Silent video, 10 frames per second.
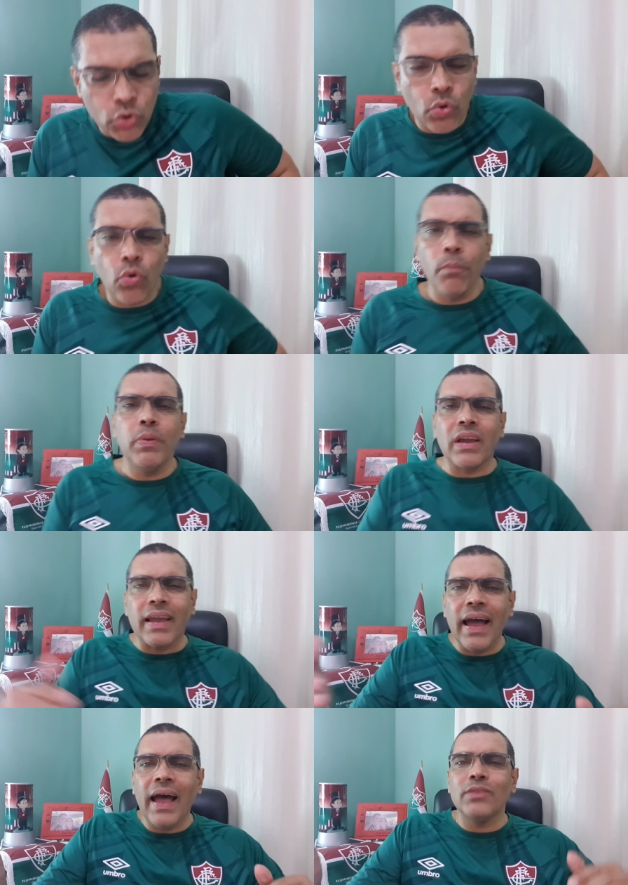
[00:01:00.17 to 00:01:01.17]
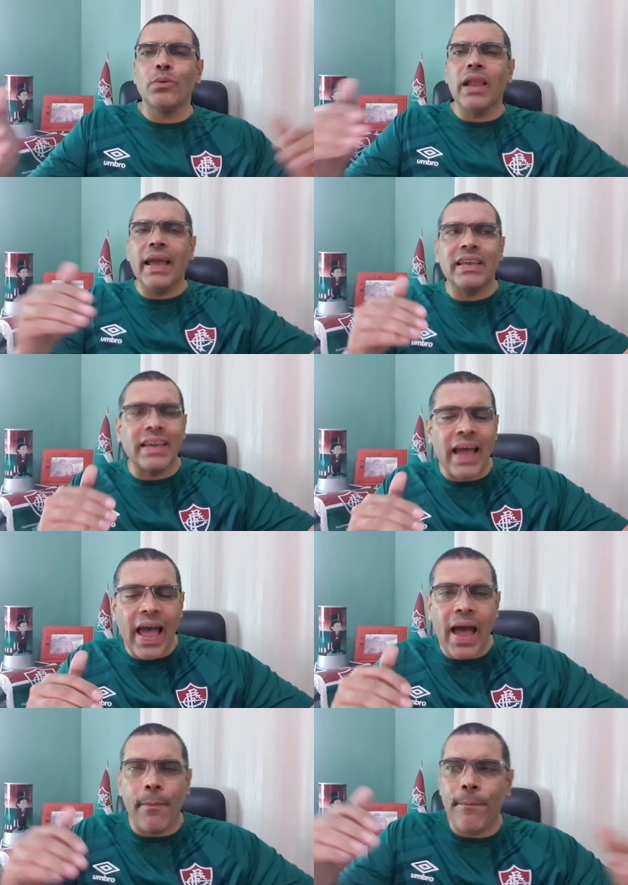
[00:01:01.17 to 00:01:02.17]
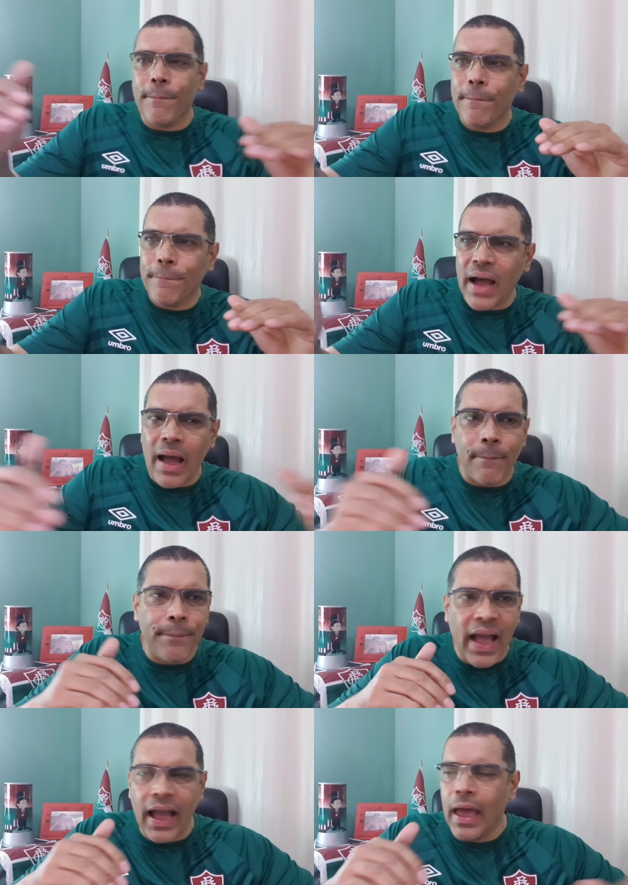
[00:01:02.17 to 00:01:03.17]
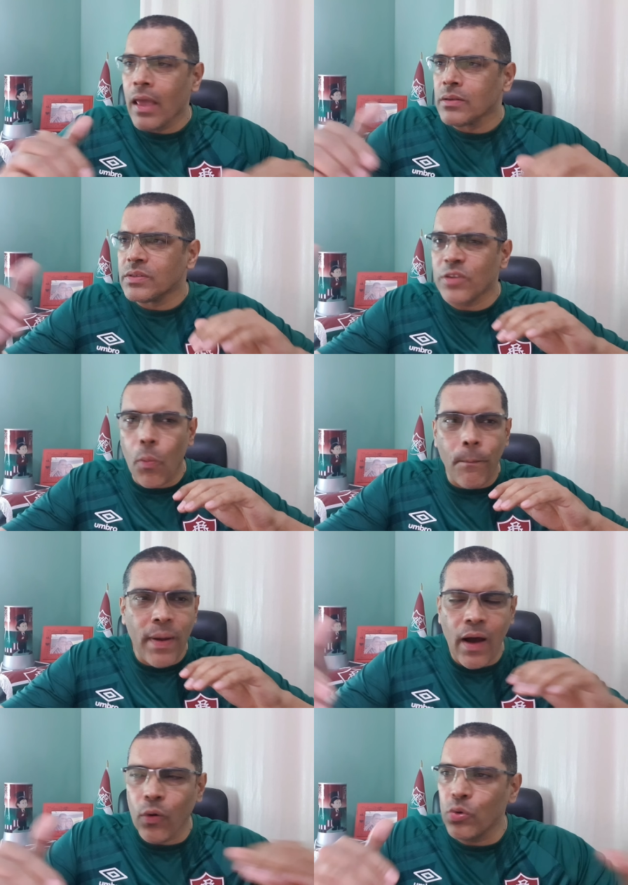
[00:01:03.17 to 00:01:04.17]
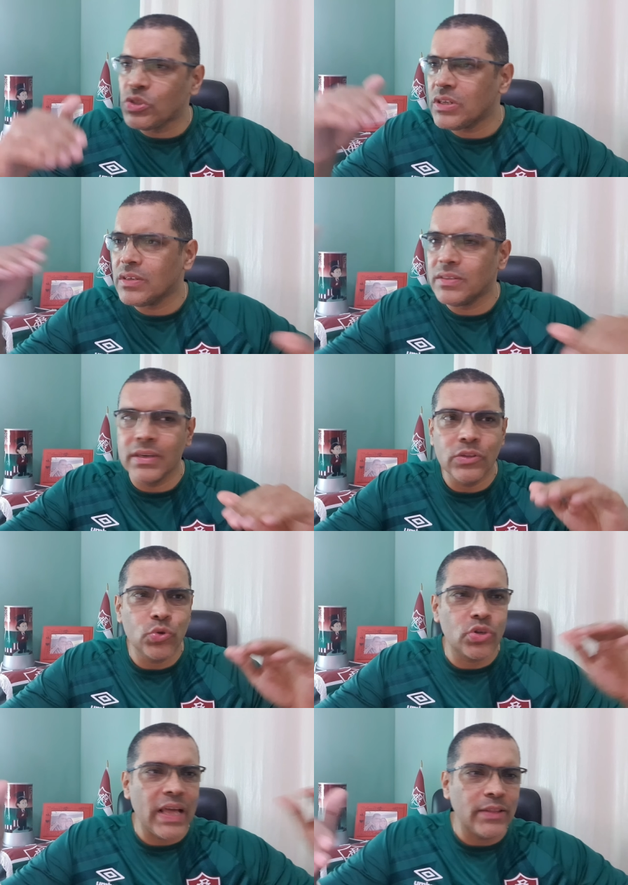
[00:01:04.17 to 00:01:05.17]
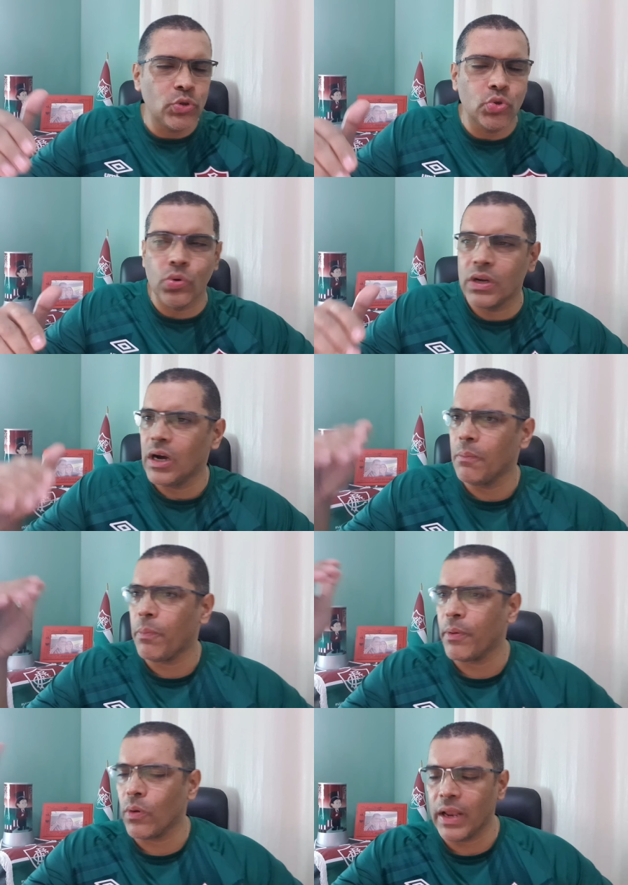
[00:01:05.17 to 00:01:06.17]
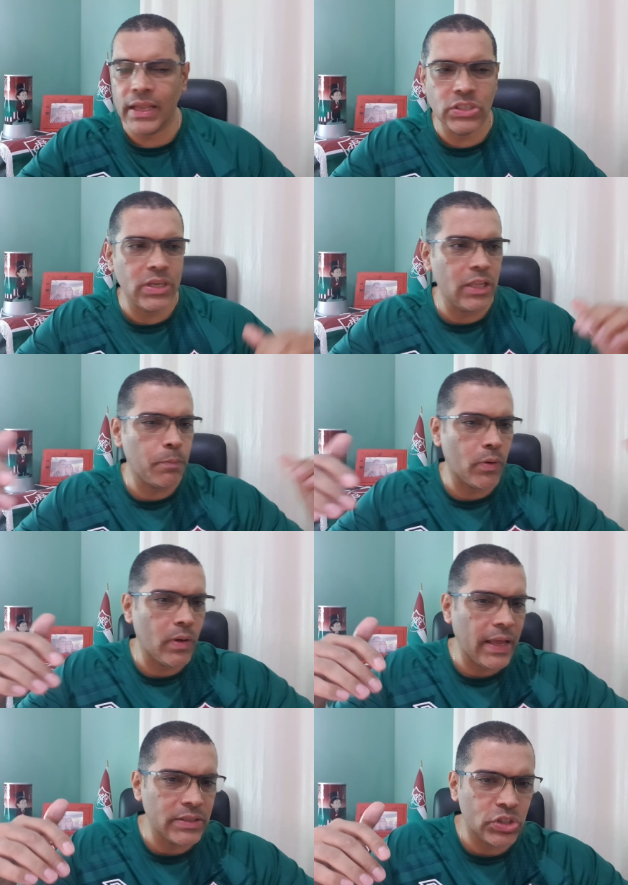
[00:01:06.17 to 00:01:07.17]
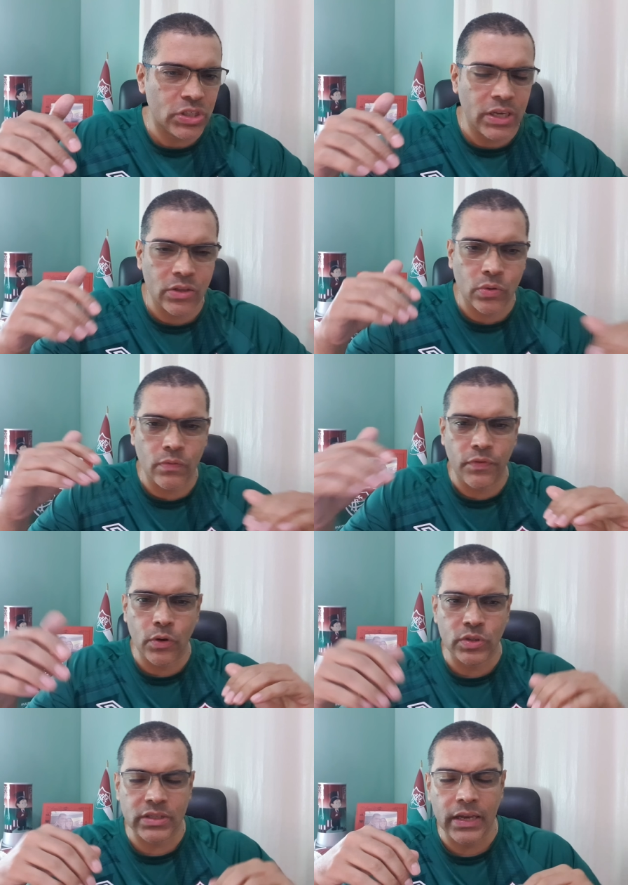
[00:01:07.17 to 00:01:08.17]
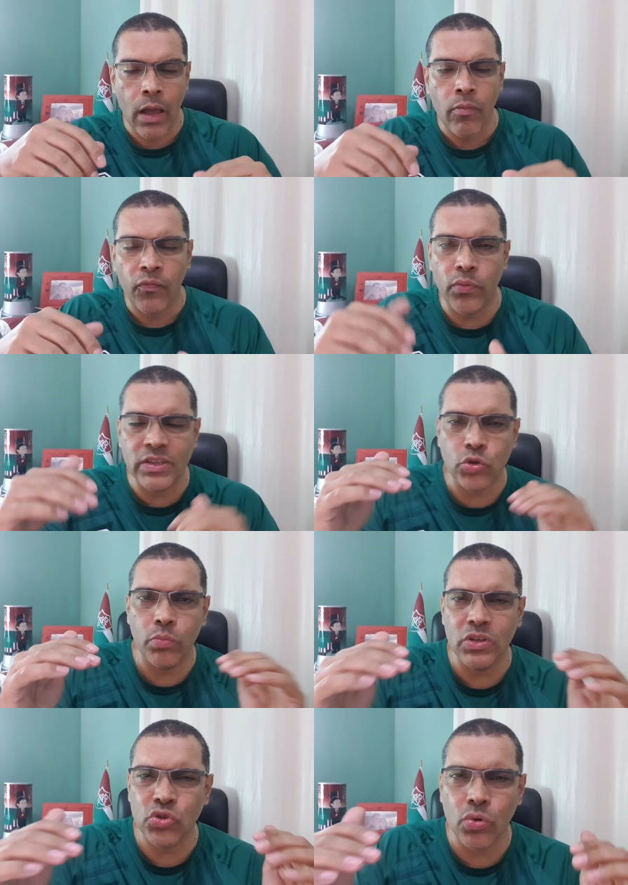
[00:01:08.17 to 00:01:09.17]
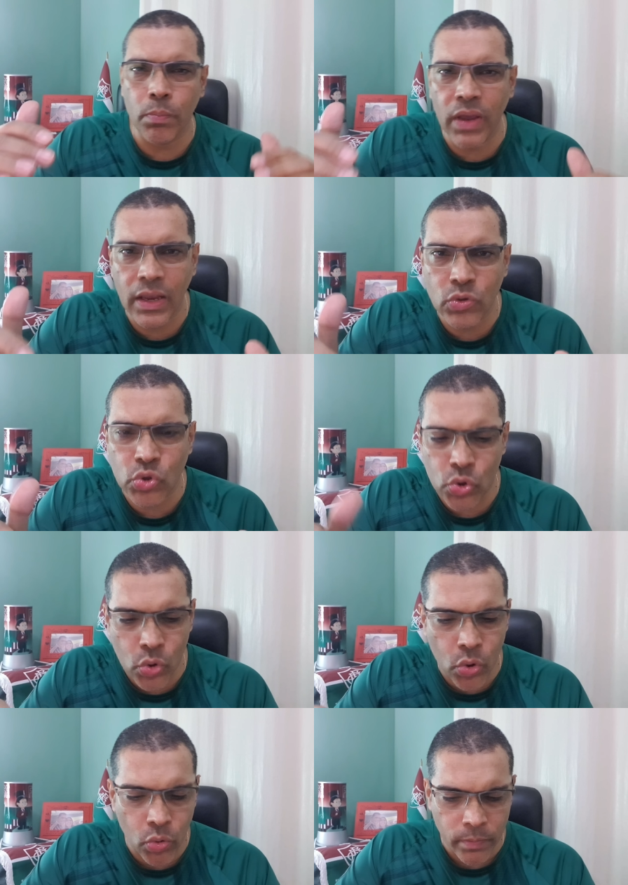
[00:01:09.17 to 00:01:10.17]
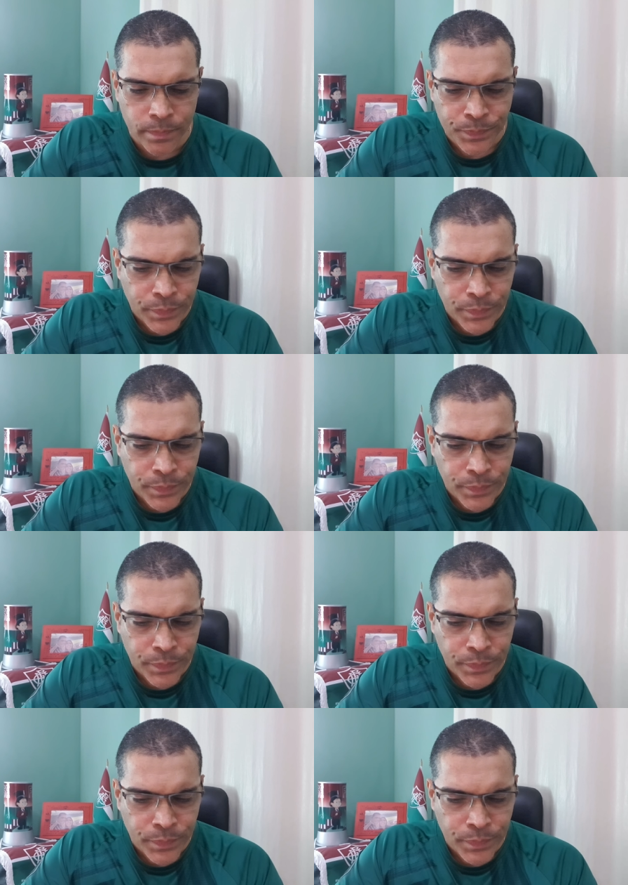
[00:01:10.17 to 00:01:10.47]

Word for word: Jogo complicado, lá e cá, pá, pá. São Paulo utilizando os lados do campo, pelo lado direito, pelo lado esquerdo, com velocidade. O Fluminense começou bem no jogo.